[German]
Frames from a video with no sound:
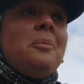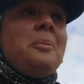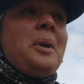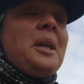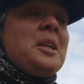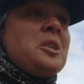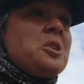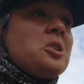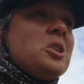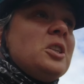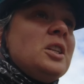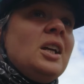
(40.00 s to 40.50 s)

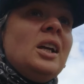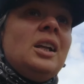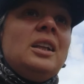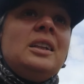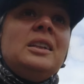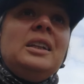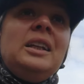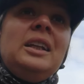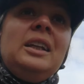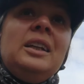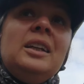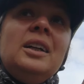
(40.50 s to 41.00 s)
Menschen,
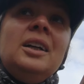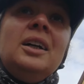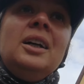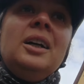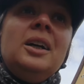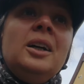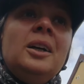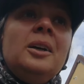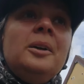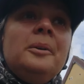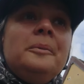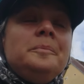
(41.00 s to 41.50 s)
die
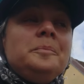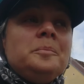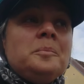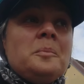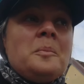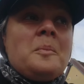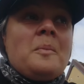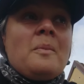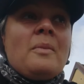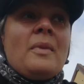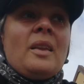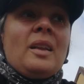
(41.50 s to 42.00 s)

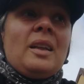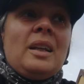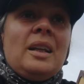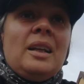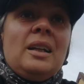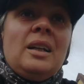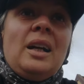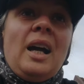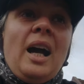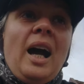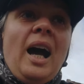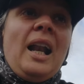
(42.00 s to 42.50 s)

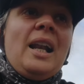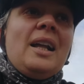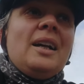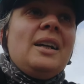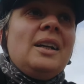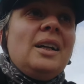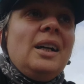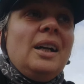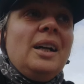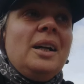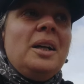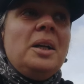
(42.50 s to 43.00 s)

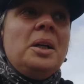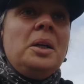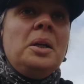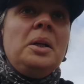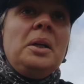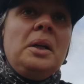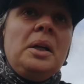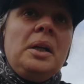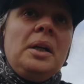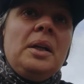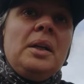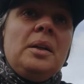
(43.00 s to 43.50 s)
alle
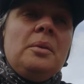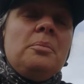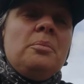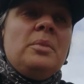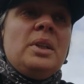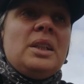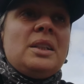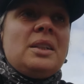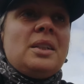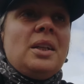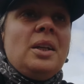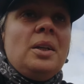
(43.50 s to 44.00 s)

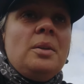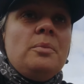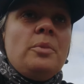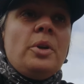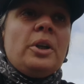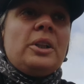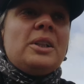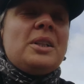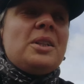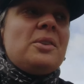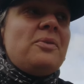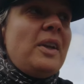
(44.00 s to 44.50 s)
mit
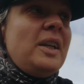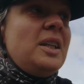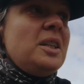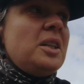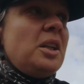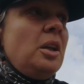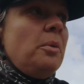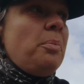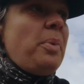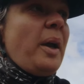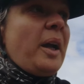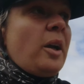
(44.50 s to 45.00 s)
möglichst
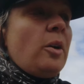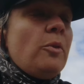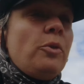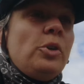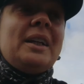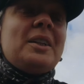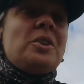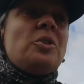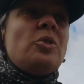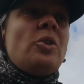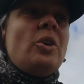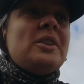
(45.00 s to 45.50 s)
wenig Gepäck
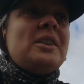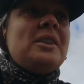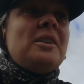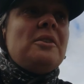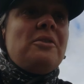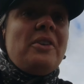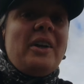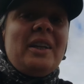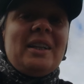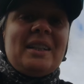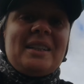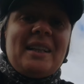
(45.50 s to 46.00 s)
Richtung
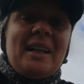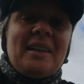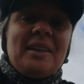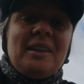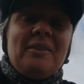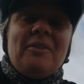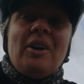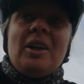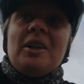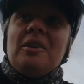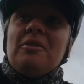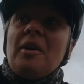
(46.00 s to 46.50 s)
Ostsee fahren. Das
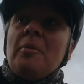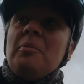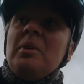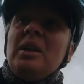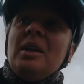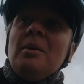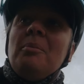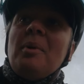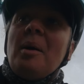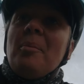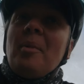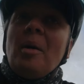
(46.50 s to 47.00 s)
andere war eine
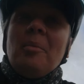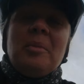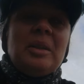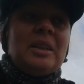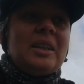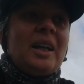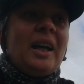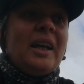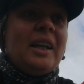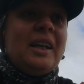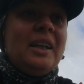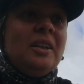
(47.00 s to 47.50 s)
Familie, Mama
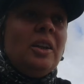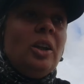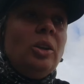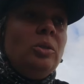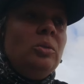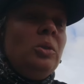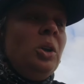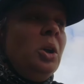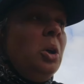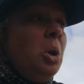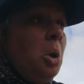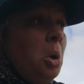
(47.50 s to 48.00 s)
mit drei
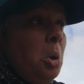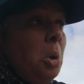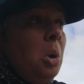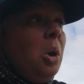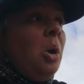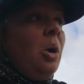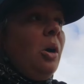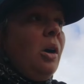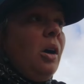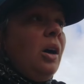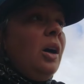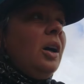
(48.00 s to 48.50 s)
Kindern.
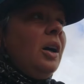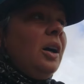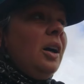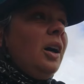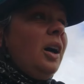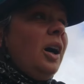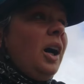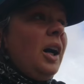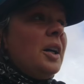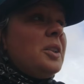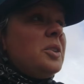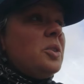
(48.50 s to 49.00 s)

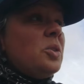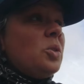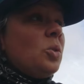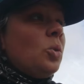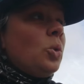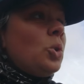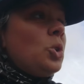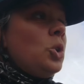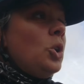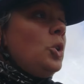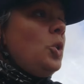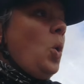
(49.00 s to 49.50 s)
Das ist
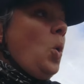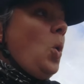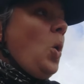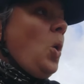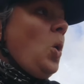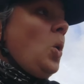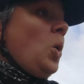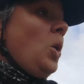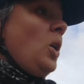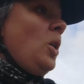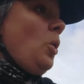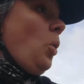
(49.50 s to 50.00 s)
auch schon,
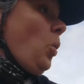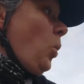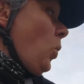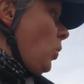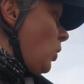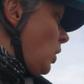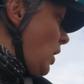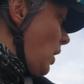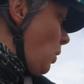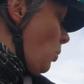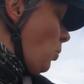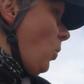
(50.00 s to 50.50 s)
oh,
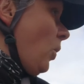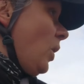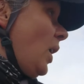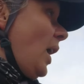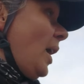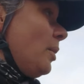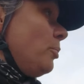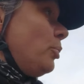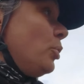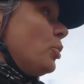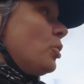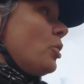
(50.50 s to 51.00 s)
oh, oh,
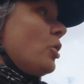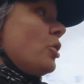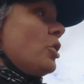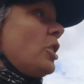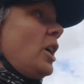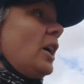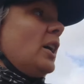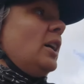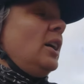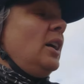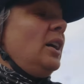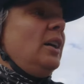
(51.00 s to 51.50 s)
ein
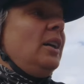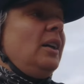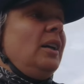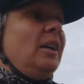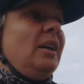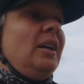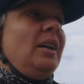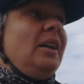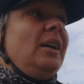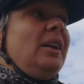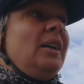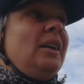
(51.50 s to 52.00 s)
Bücherschrank.
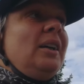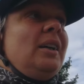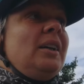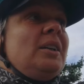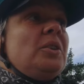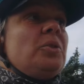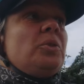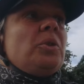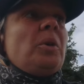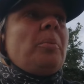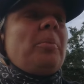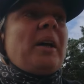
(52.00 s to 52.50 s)

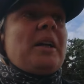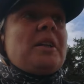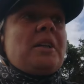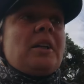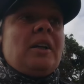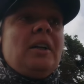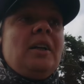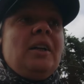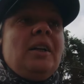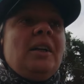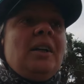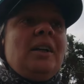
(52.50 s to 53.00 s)
Ich
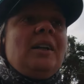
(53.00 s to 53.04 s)
unterbreche.